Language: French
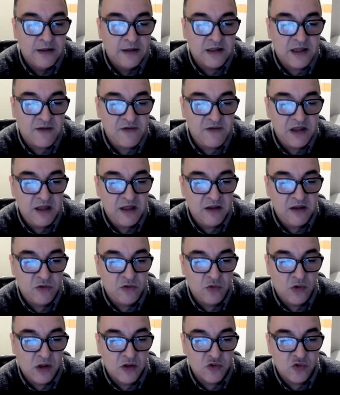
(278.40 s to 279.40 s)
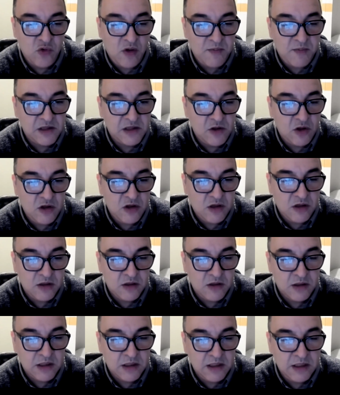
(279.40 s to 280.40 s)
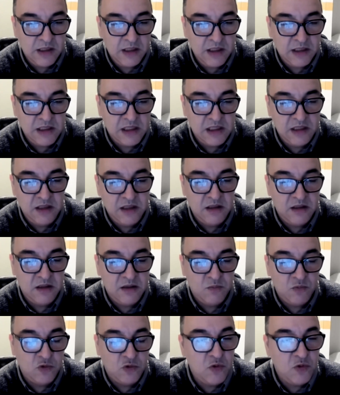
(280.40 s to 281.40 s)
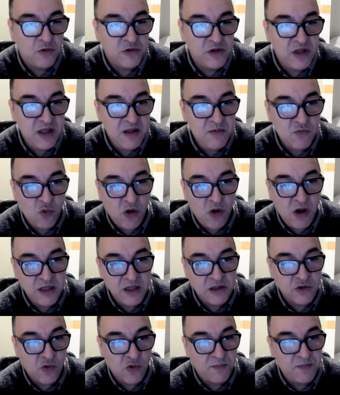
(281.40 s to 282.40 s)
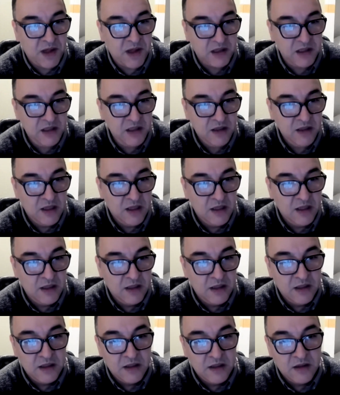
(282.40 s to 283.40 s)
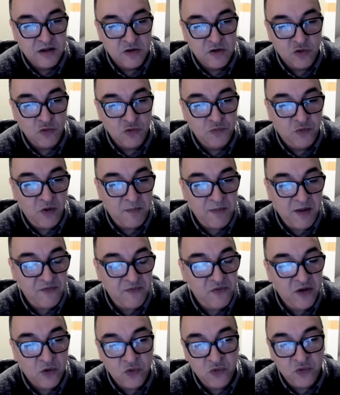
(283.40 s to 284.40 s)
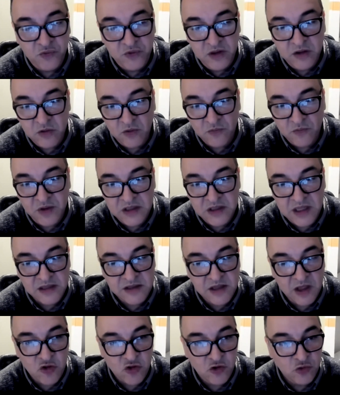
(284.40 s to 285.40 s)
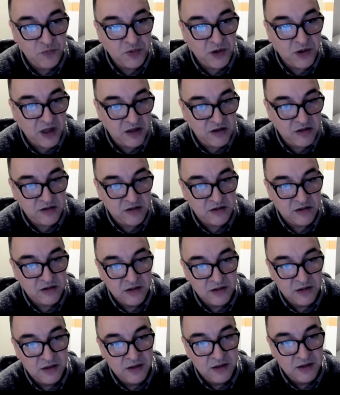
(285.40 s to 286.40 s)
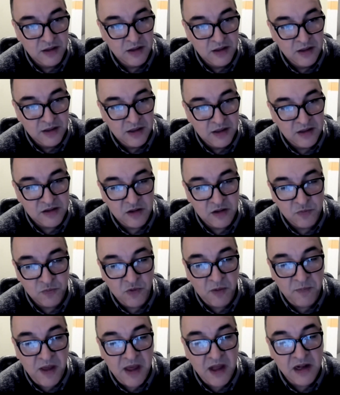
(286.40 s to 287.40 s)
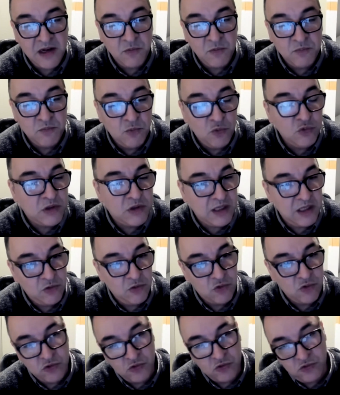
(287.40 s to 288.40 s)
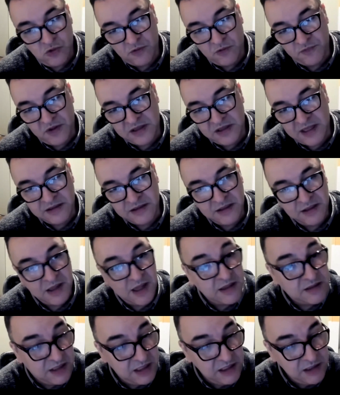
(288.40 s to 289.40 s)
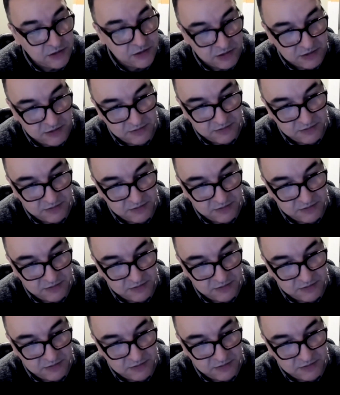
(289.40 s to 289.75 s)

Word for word: travaillé sur un jeu amateur et qui me demandaient, moi étant à Paris, si je ne pouvais pas faire office en fait d'attaché de presse, mhm. si je ne pouvais pas aller montrer le jeu en fait à, Tilt